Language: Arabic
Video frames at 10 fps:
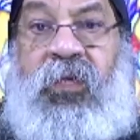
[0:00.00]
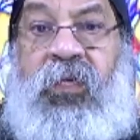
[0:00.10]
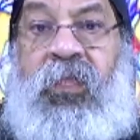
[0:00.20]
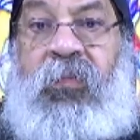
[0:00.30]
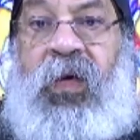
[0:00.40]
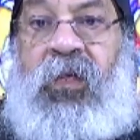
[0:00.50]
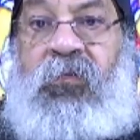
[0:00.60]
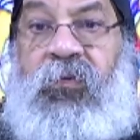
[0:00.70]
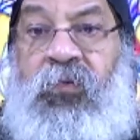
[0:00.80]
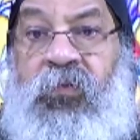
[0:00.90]
عشان كده
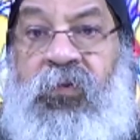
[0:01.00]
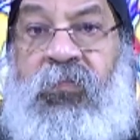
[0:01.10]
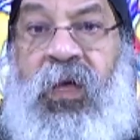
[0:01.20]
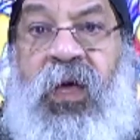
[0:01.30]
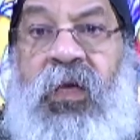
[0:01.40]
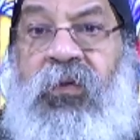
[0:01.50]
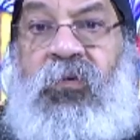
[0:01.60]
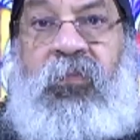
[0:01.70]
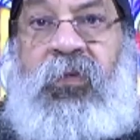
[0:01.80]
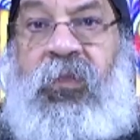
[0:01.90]
مع الفلوس مع
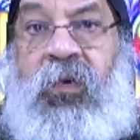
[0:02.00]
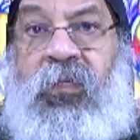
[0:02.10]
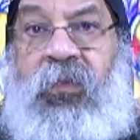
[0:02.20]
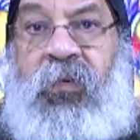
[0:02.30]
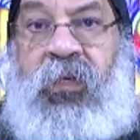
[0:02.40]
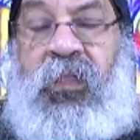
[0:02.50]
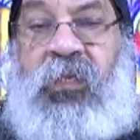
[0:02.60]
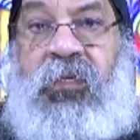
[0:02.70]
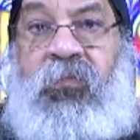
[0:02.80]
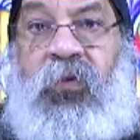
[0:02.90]
اي نوع من
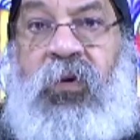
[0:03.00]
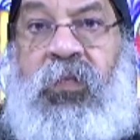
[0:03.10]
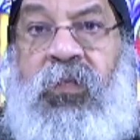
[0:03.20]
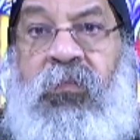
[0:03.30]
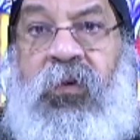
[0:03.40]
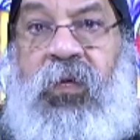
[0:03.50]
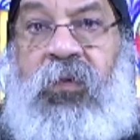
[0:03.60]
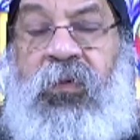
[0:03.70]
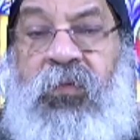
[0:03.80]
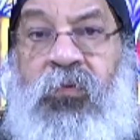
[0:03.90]
التقديمات لازم نقدم
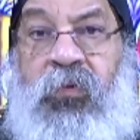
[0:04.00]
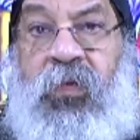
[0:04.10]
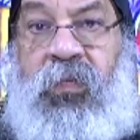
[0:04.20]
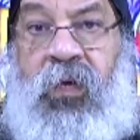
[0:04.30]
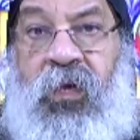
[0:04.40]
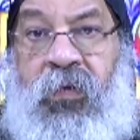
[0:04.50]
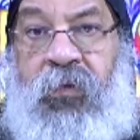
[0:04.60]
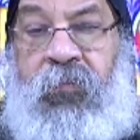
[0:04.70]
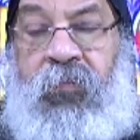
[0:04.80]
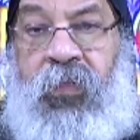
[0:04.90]
قلبا
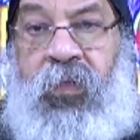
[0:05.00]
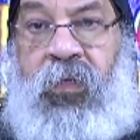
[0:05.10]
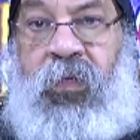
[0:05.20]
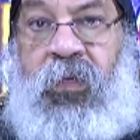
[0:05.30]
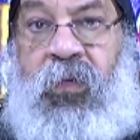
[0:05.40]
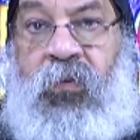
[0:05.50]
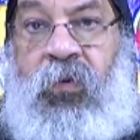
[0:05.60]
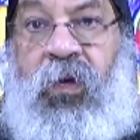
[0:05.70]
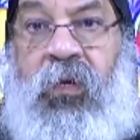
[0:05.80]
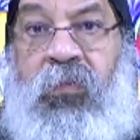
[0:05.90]
متضعا
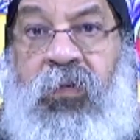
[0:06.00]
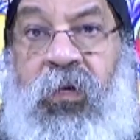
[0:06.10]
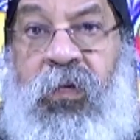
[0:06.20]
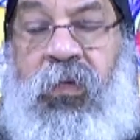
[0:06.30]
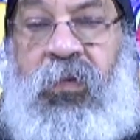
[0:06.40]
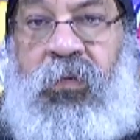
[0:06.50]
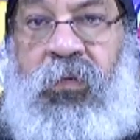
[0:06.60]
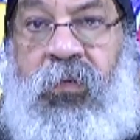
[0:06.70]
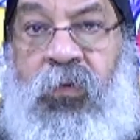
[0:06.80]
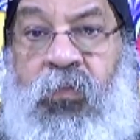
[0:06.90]
وقلب
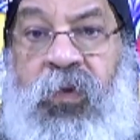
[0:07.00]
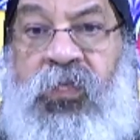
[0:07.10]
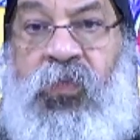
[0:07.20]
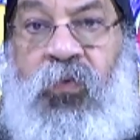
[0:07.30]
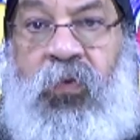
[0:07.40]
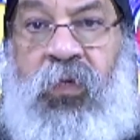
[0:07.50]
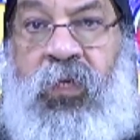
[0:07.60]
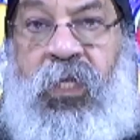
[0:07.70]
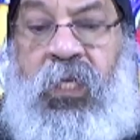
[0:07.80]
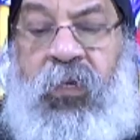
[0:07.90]
طاهر
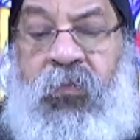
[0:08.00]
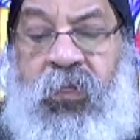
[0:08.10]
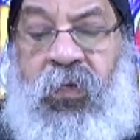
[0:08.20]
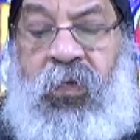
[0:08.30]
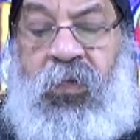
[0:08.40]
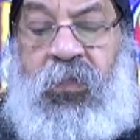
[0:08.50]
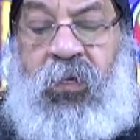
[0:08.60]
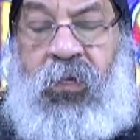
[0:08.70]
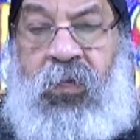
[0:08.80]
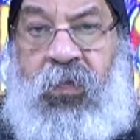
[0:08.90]
ومغسول من
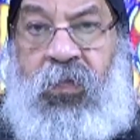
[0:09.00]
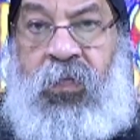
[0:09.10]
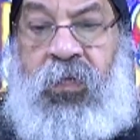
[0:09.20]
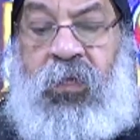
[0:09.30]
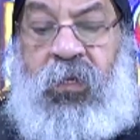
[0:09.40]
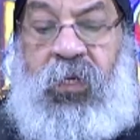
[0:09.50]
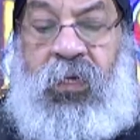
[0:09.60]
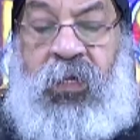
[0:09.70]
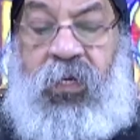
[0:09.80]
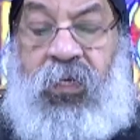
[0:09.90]
الخطايا
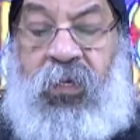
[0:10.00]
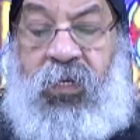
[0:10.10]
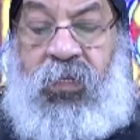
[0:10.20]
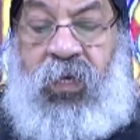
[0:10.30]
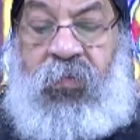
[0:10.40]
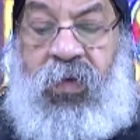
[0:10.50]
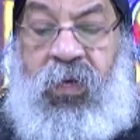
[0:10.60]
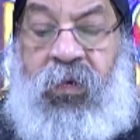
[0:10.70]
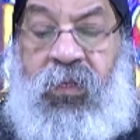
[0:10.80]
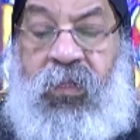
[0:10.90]
ليه لان
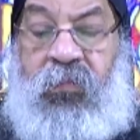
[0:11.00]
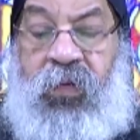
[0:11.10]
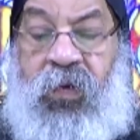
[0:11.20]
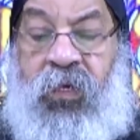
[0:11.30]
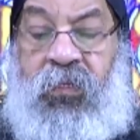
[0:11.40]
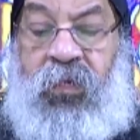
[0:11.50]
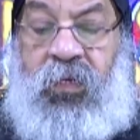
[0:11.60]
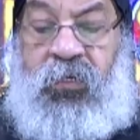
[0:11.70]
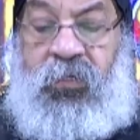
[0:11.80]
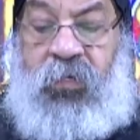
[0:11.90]
الكتاب قال ذبيحة
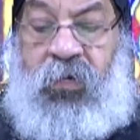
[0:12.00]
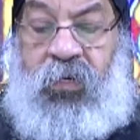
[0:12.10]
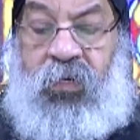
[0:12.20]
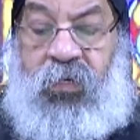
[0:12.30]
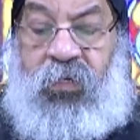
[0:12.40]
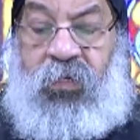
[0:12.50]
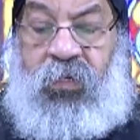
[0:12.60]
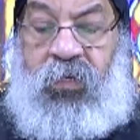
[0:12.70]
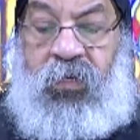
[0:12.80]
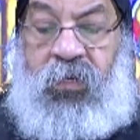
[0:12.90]
الاشرار
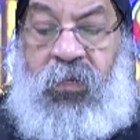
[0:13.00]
